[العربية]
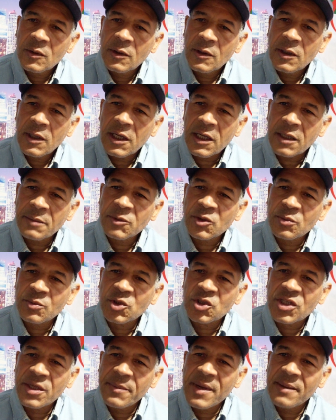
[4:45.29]
حرمتم
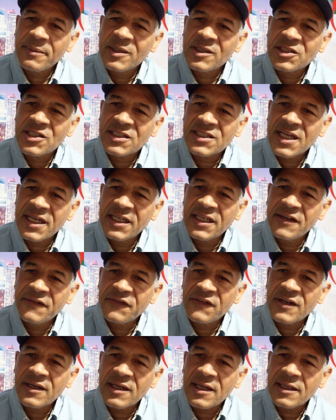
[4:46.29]
الشباب الجزائري في
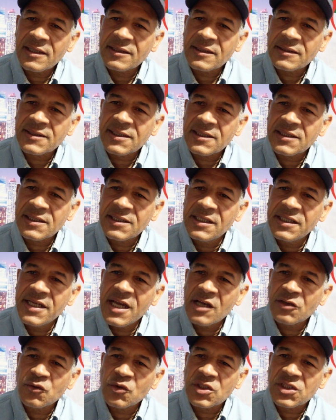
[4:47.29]

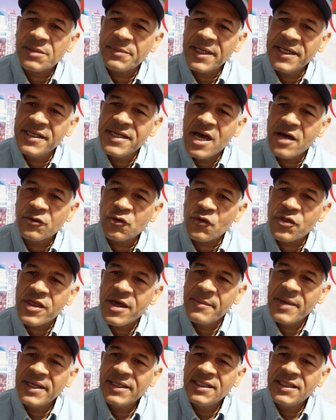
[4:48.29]
الستينات والسبعينات
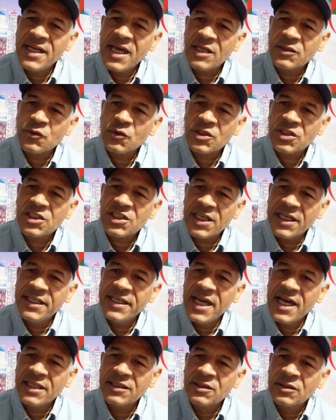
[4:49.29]
والثمانينات
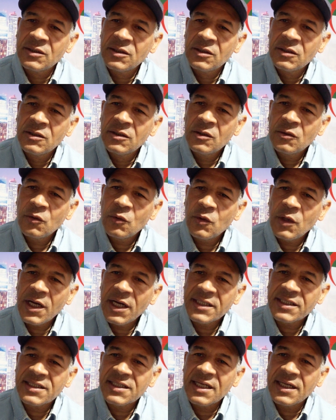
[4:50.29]
والتسعينات
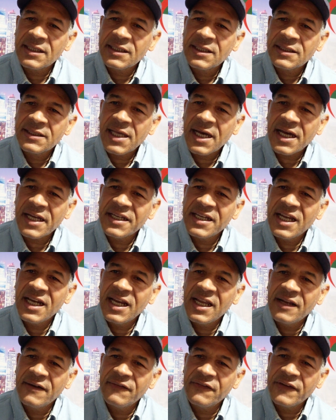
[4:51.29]
وحتى دخلنا
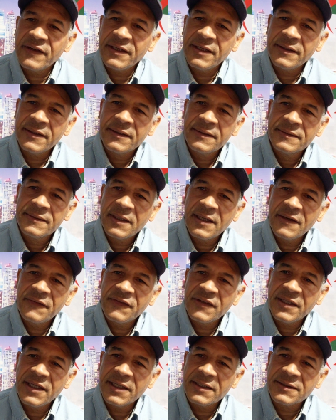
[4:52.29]

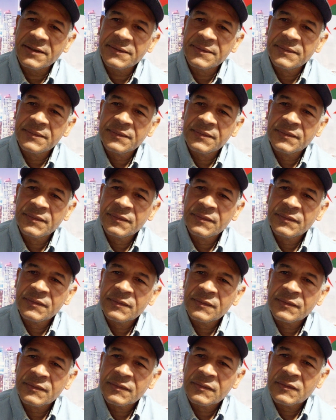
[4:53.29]
الألفينات
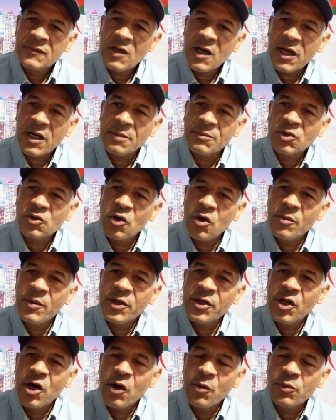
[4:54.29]
حرمتهم
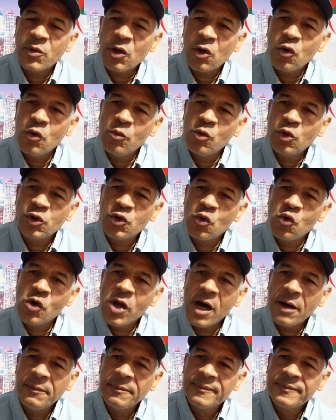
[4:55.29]
أنهم يقوموا
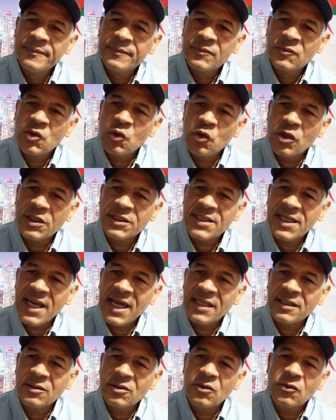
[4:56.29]
دولة دولة
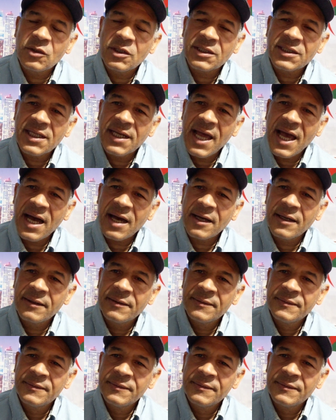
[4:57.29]
العدل دولة الحق